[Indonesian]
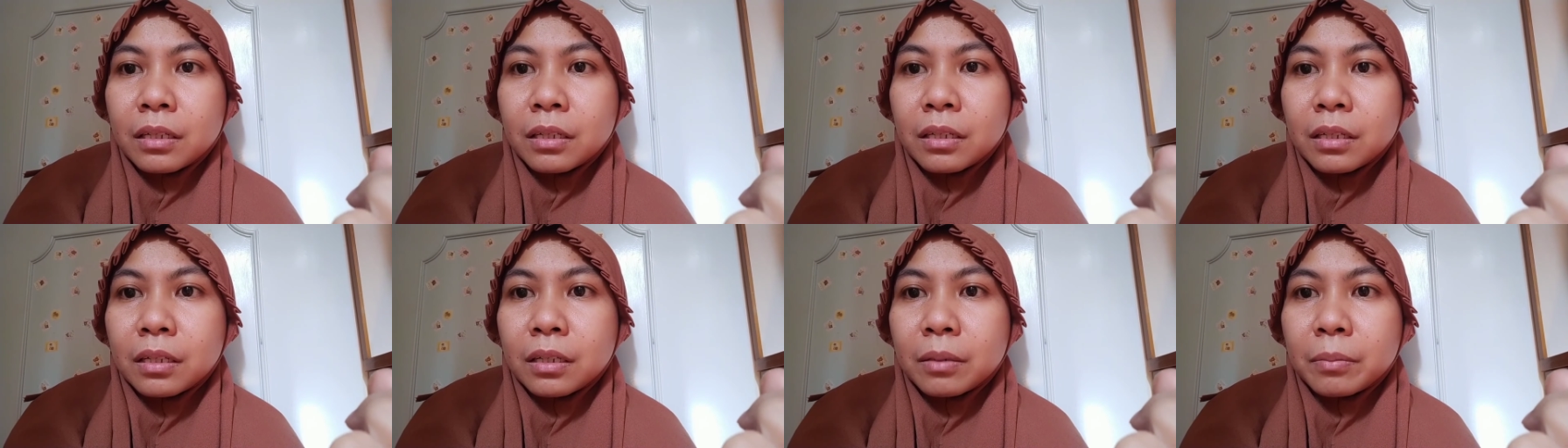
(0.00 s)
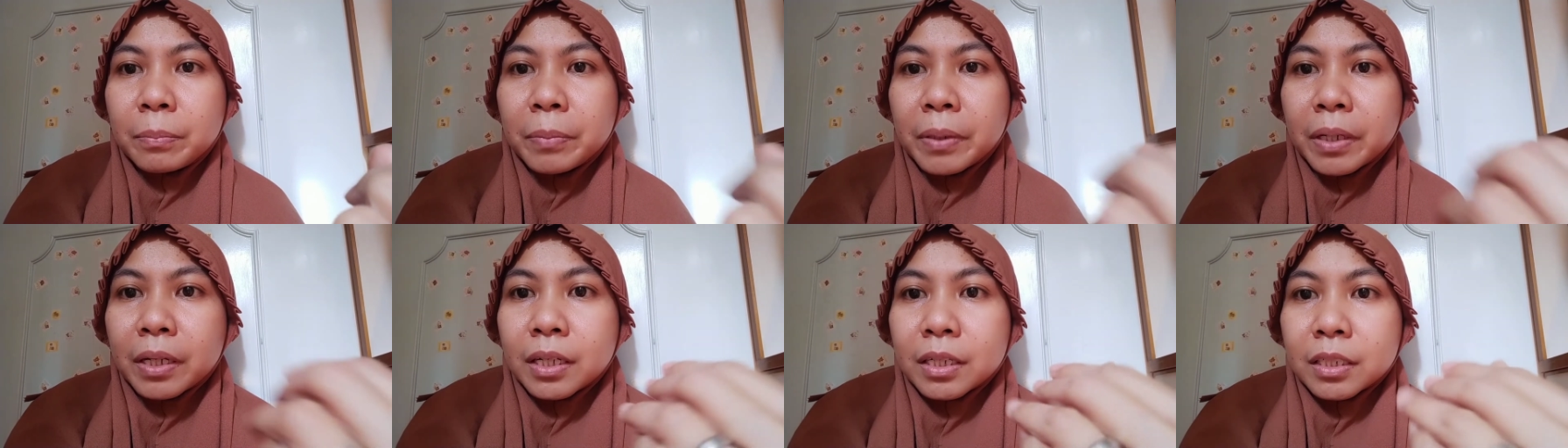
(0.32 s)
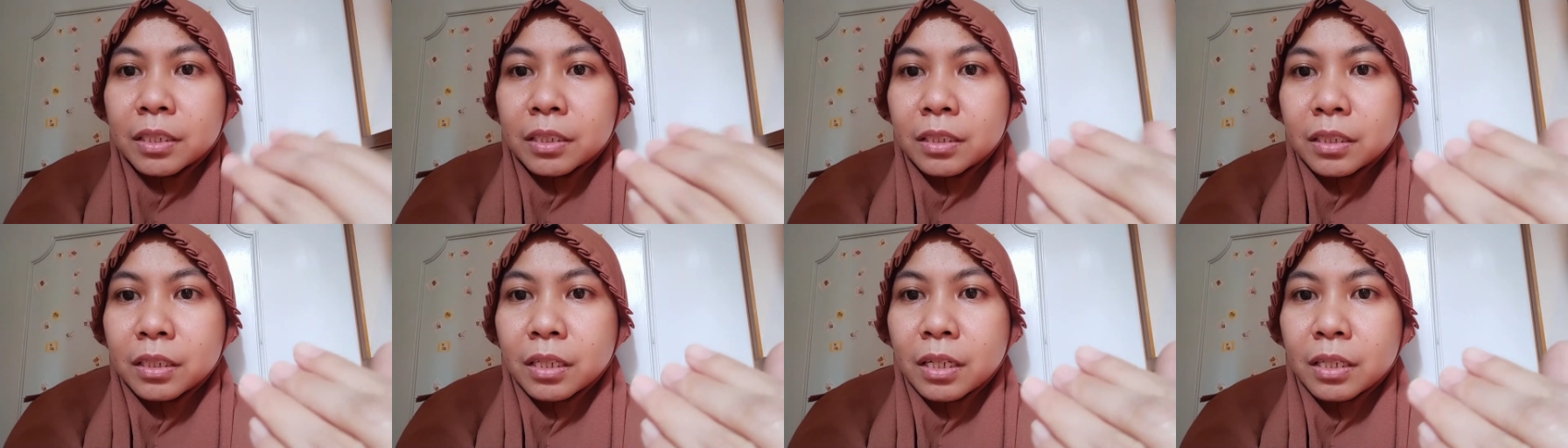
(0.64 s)

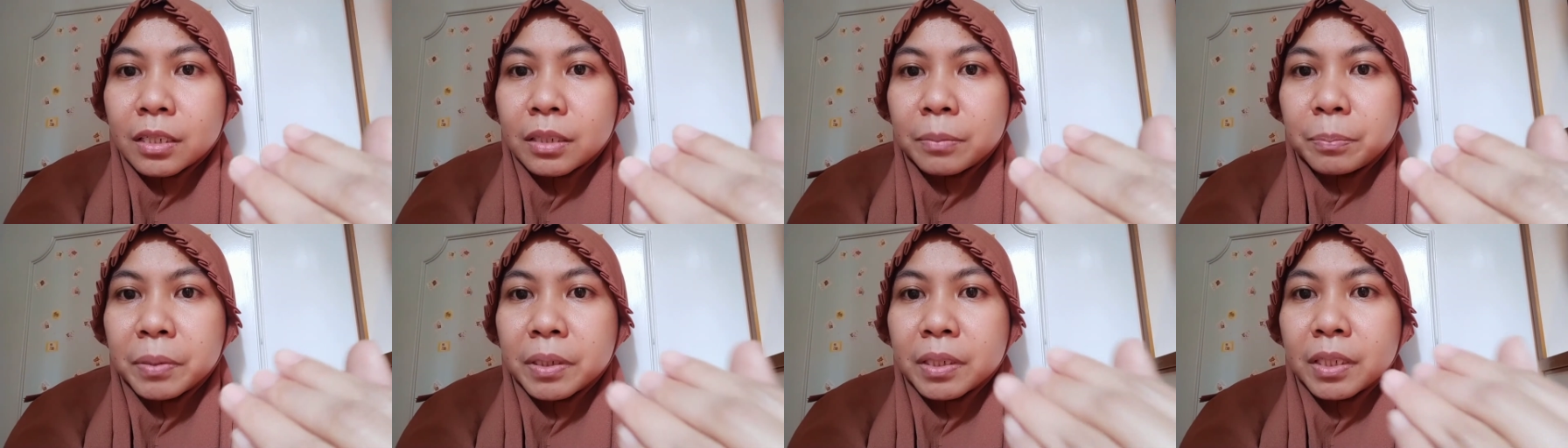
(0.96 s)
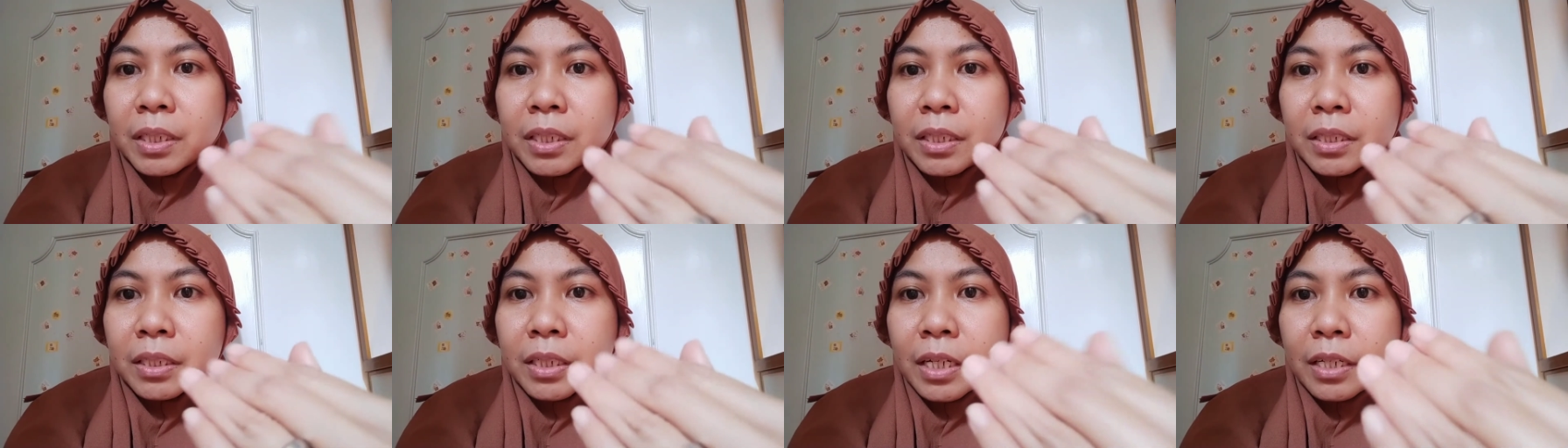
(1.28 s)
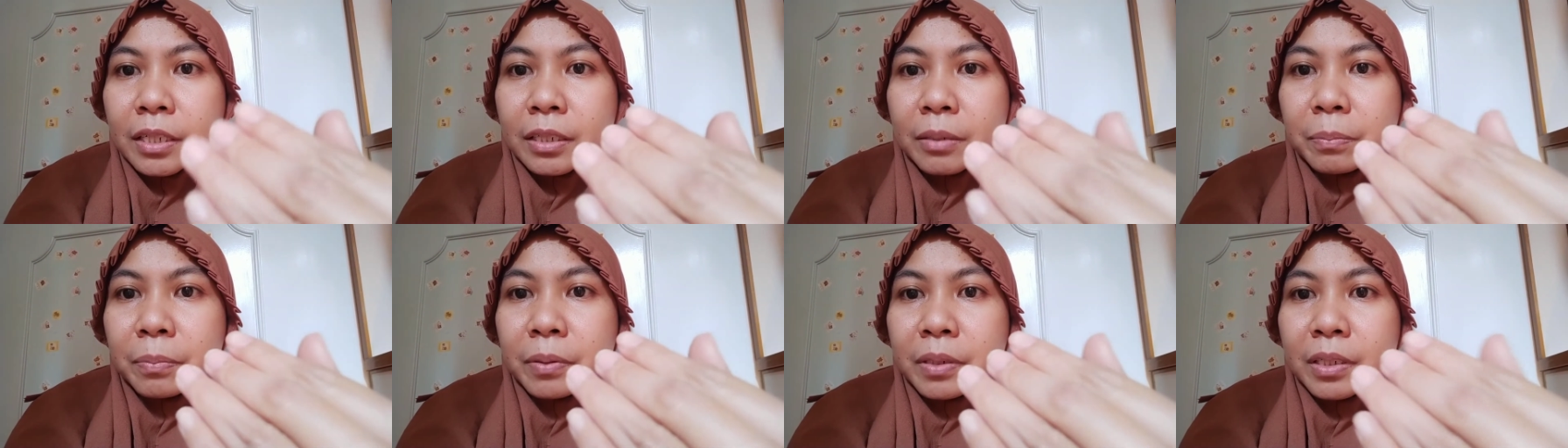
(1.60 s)
pekerja pilih dari
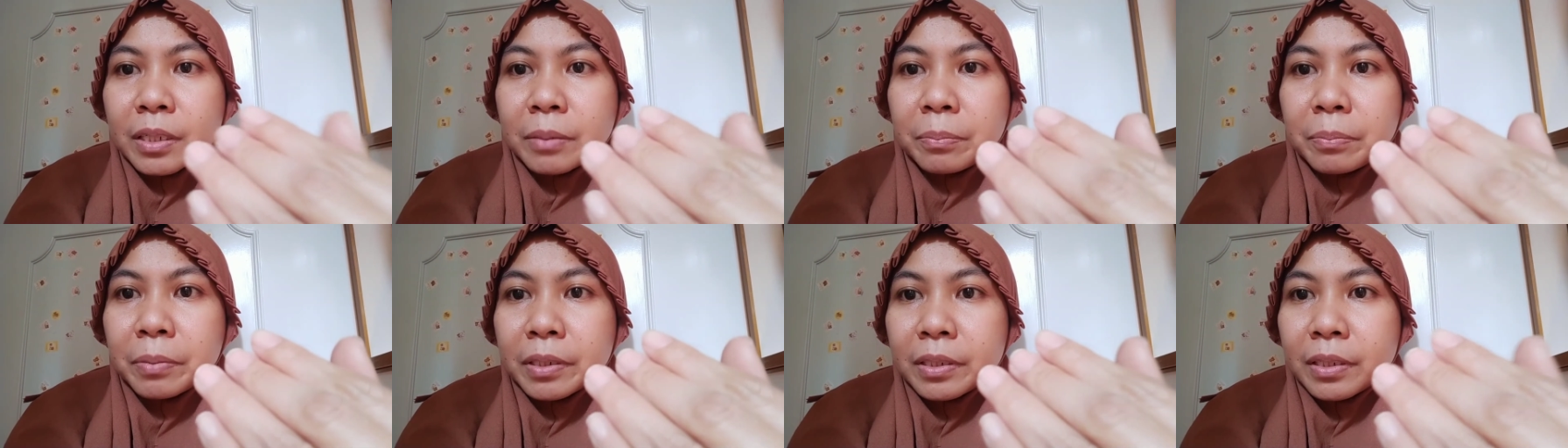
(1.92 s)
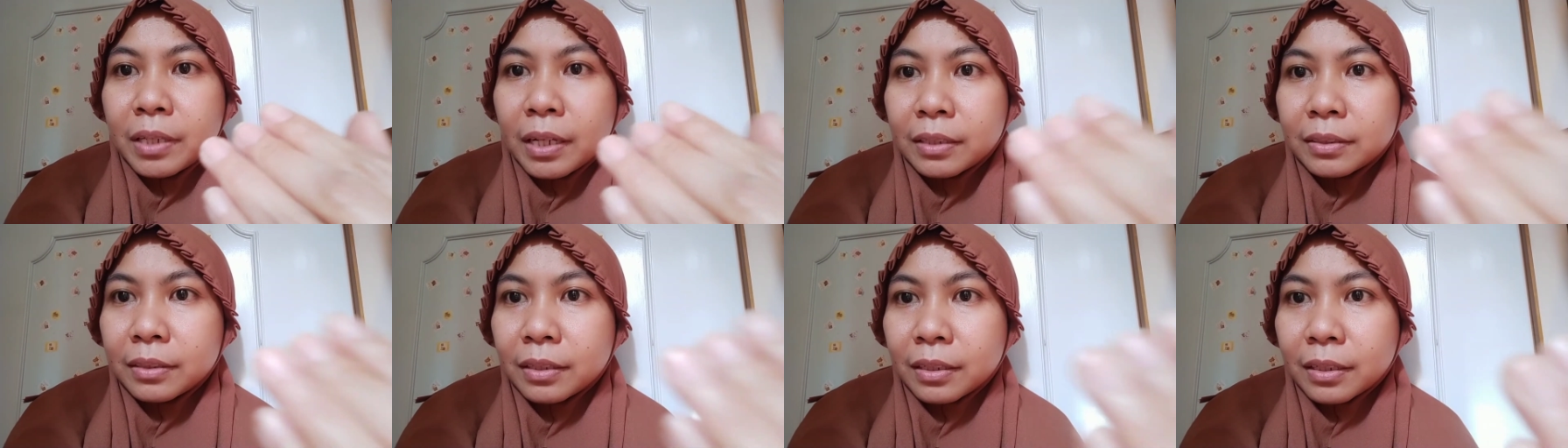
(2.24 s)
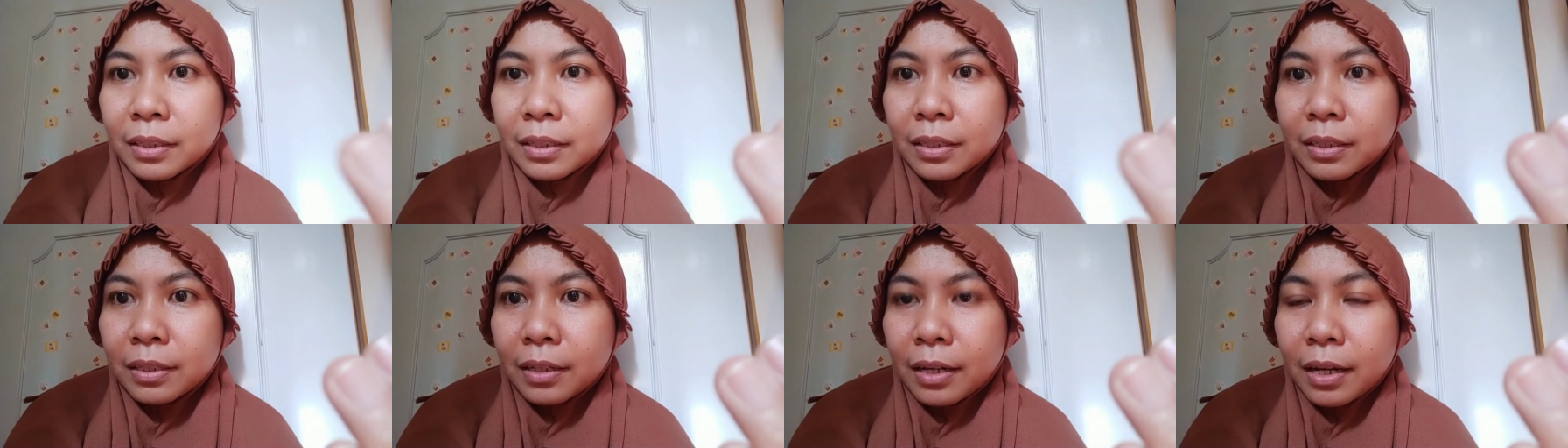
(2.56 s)
Filipina yang
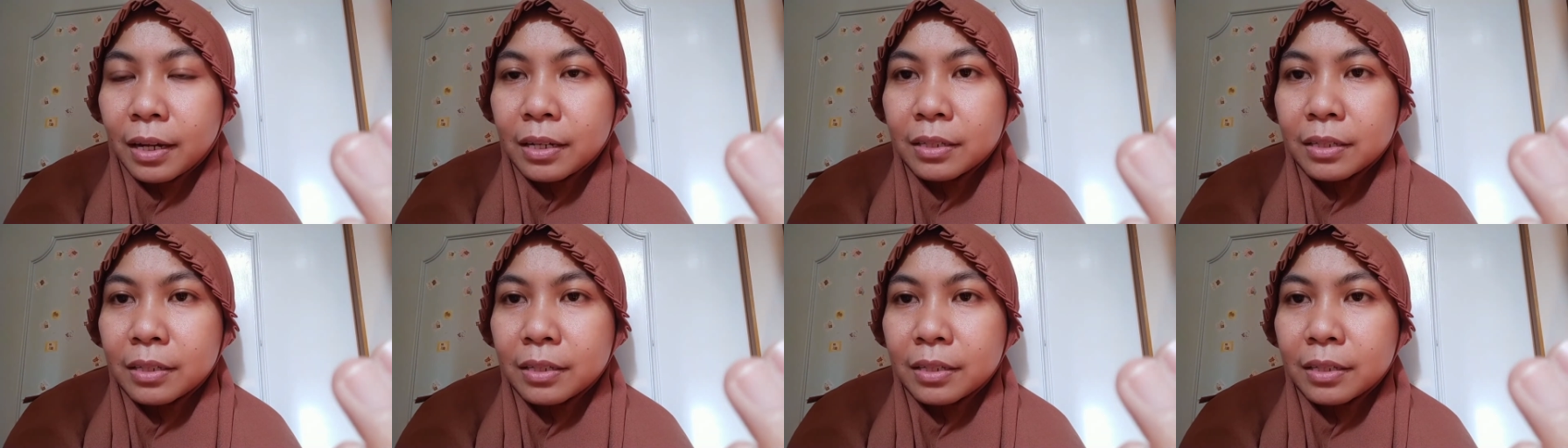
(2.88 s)
terkena